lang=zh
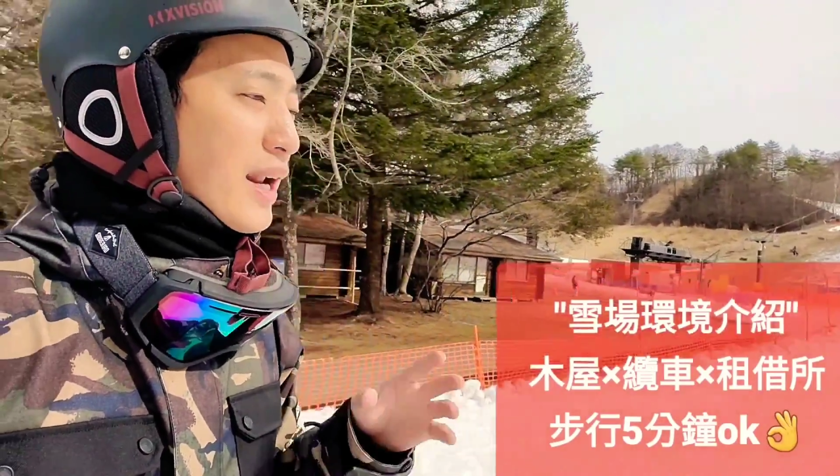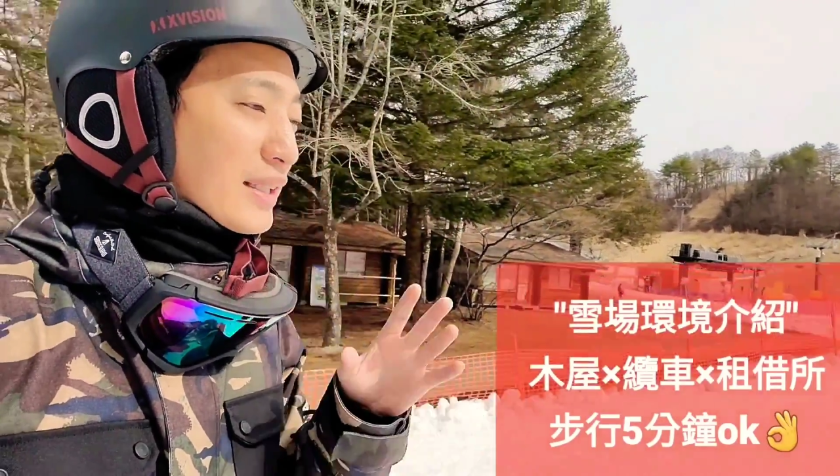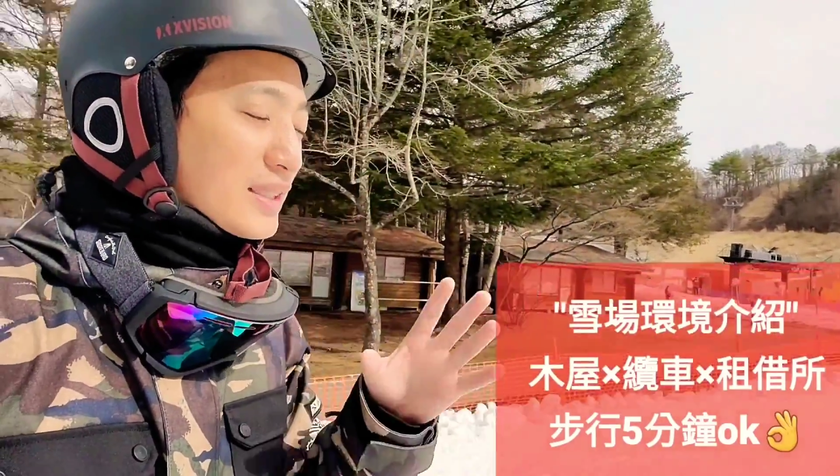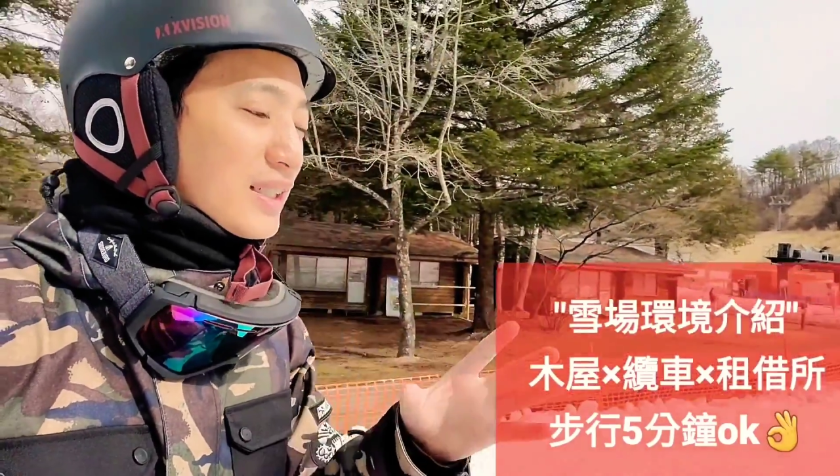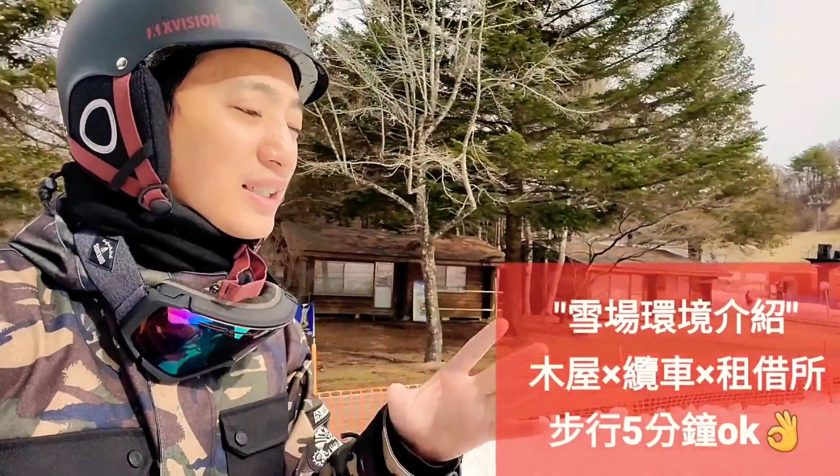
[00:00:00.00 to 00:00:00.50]

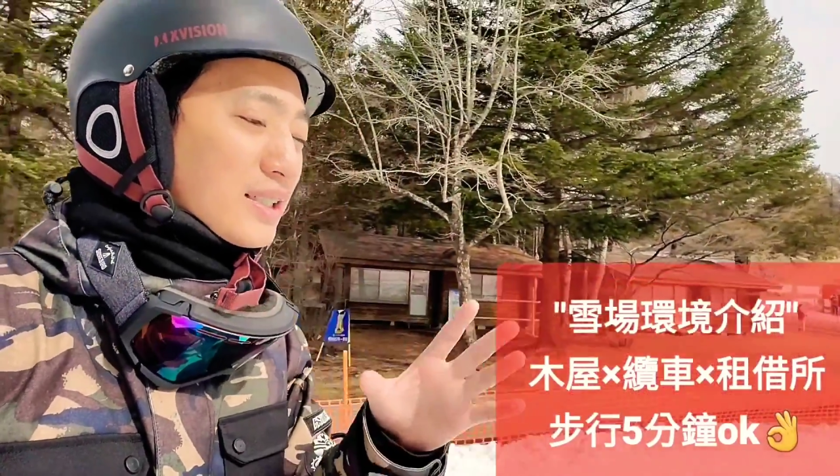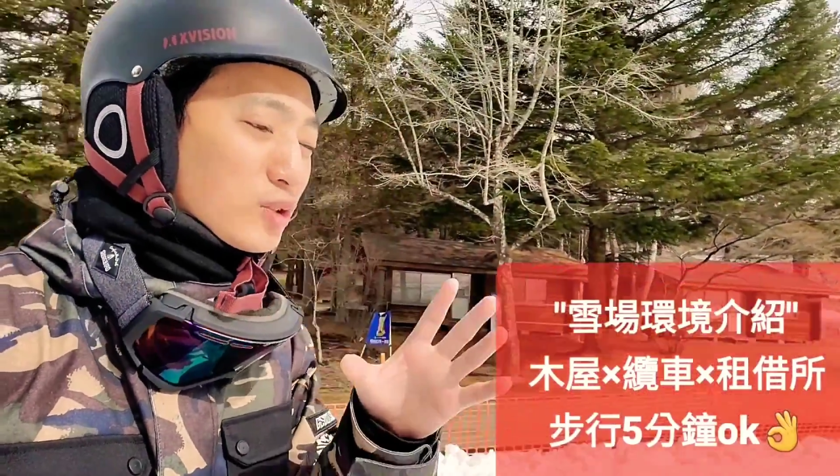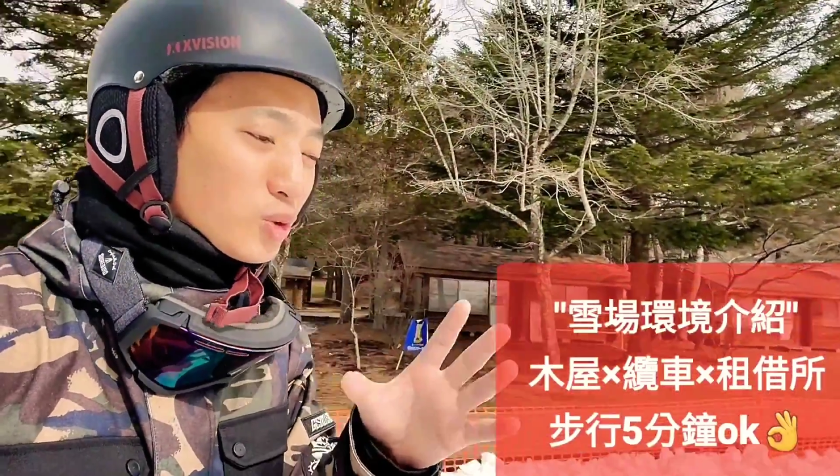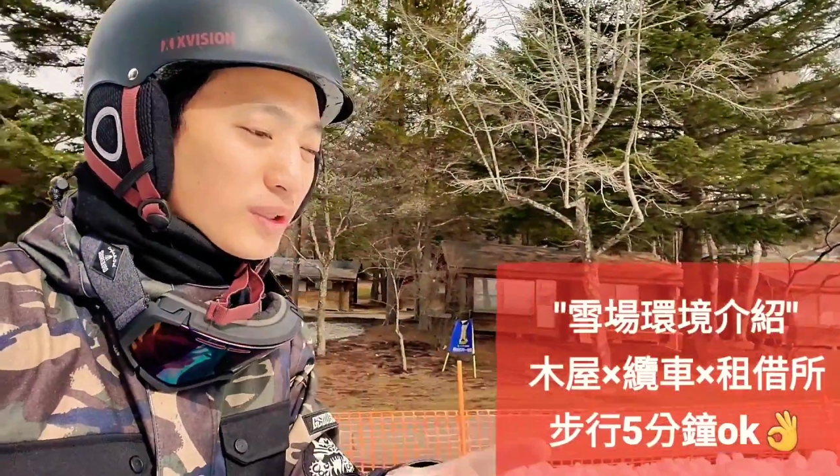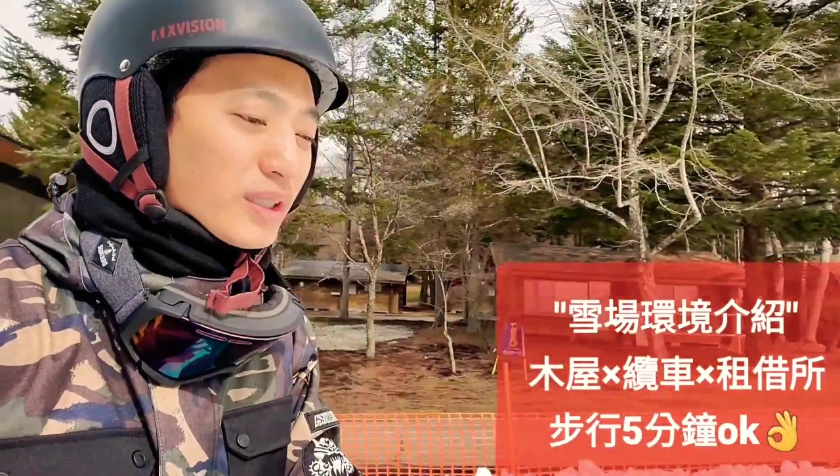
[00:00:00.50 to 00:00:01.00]
缆车离你
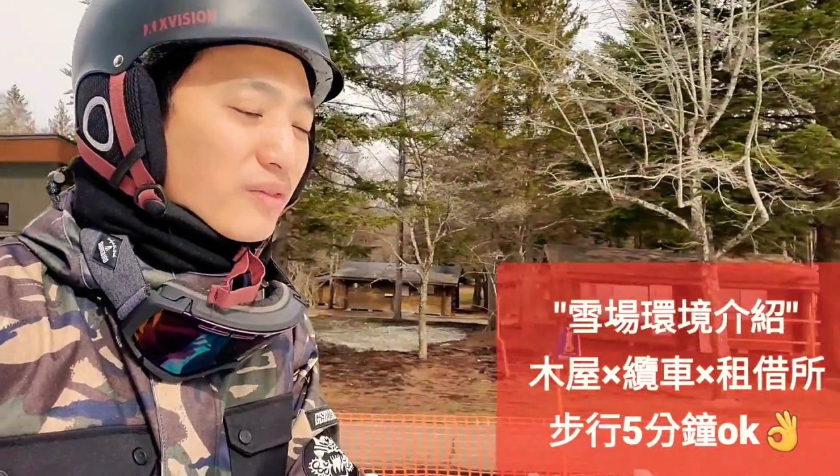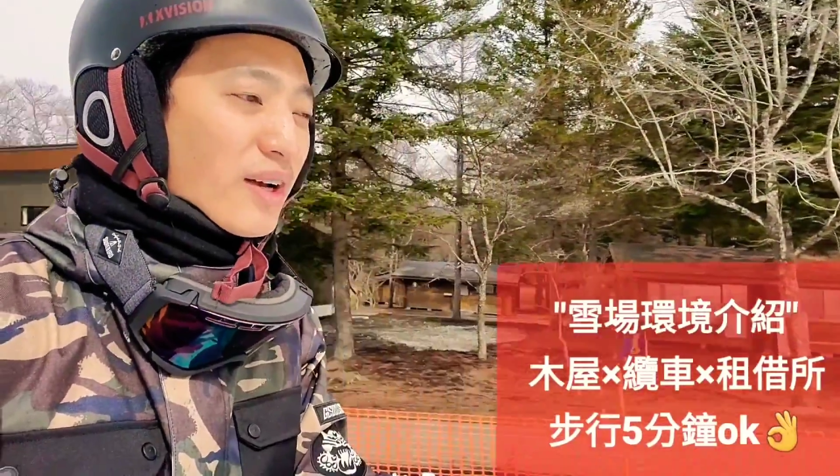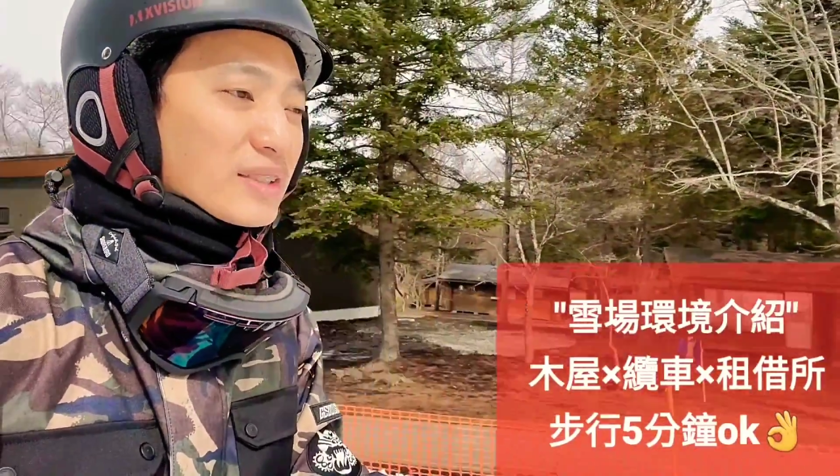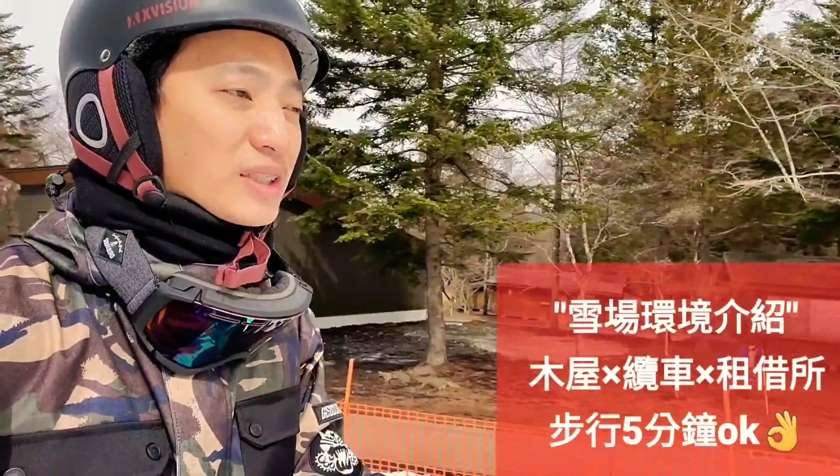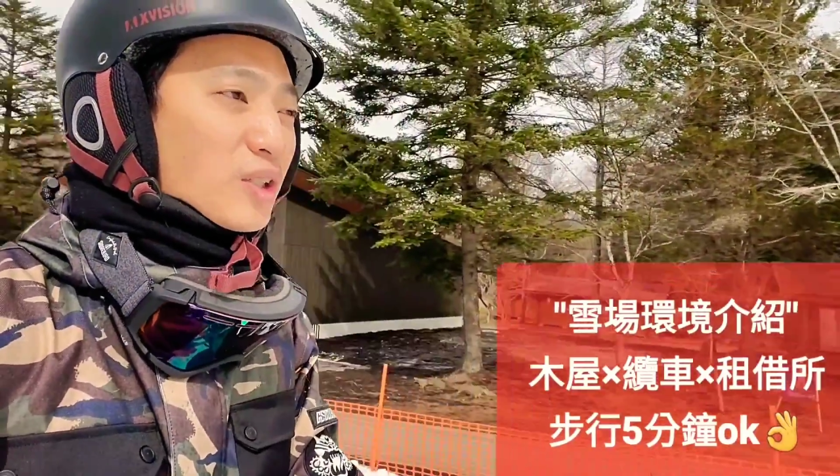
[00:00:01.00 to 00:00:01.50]
住的地
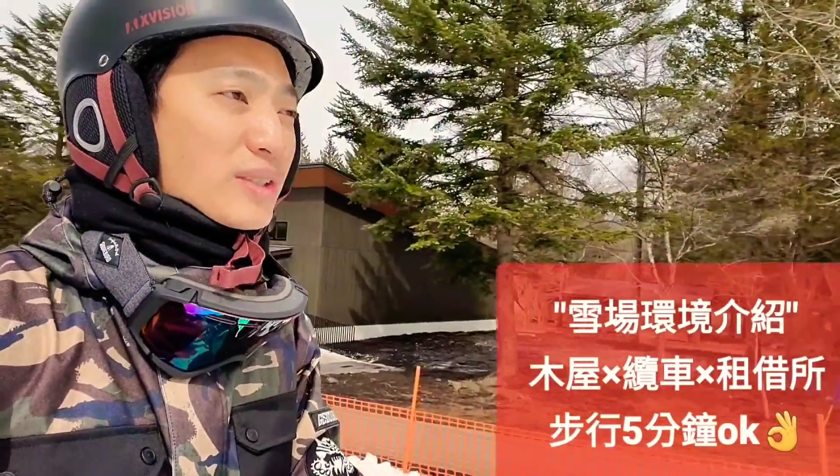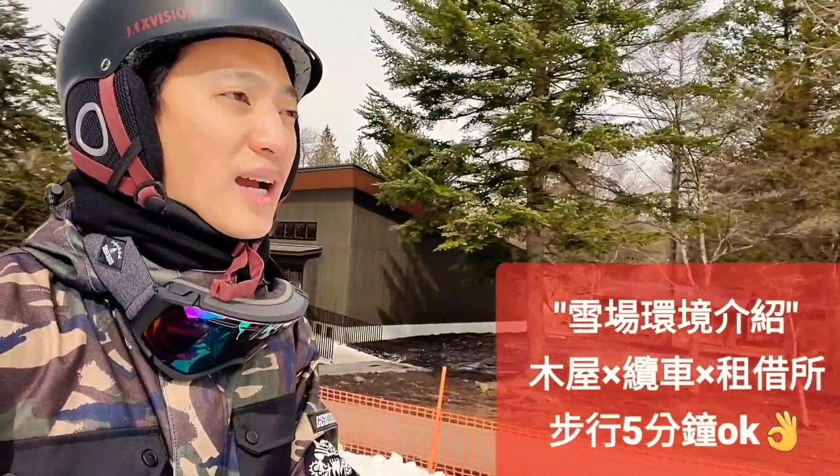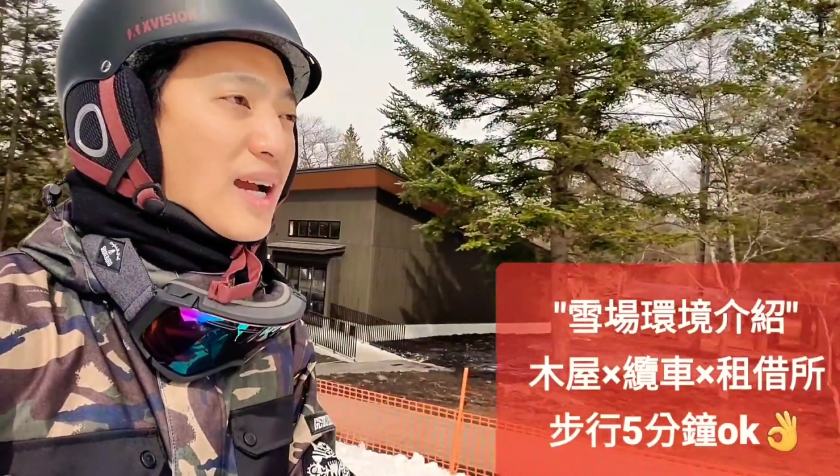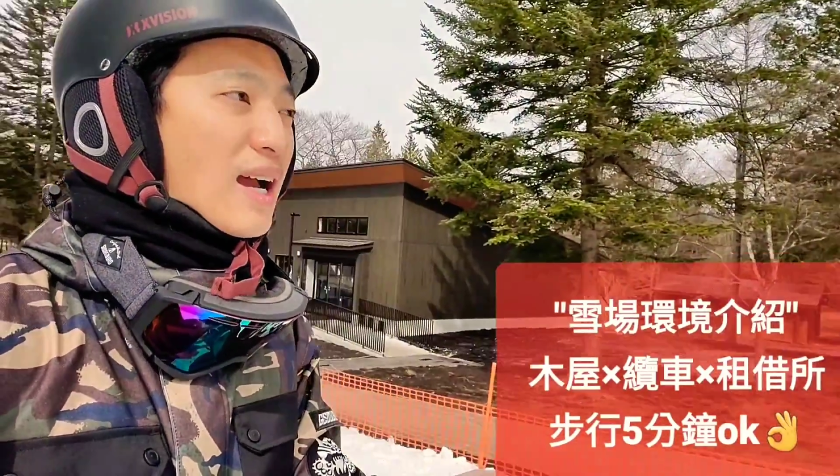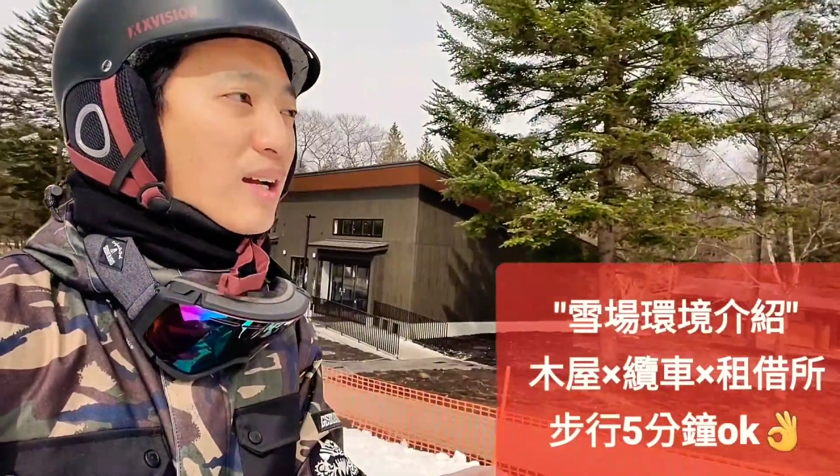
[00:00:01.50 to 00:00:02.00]
方只有
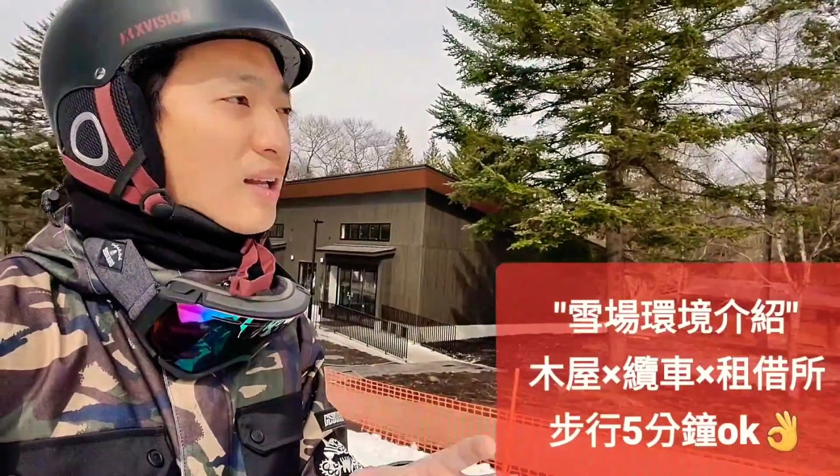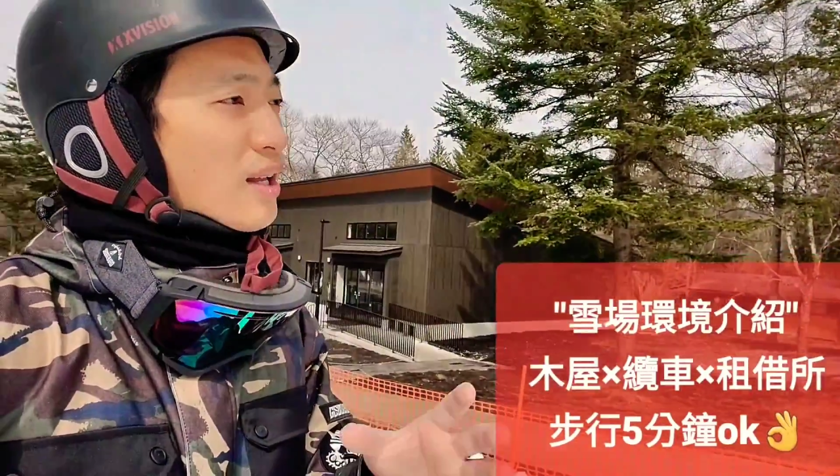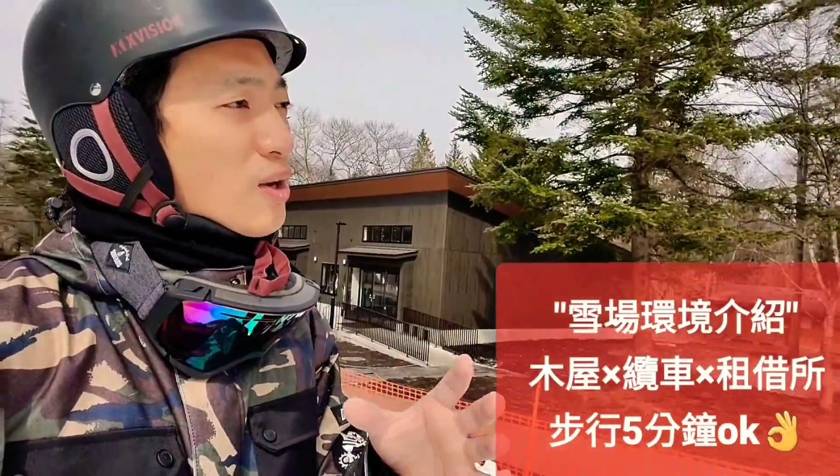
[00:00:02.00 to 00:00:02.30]
大概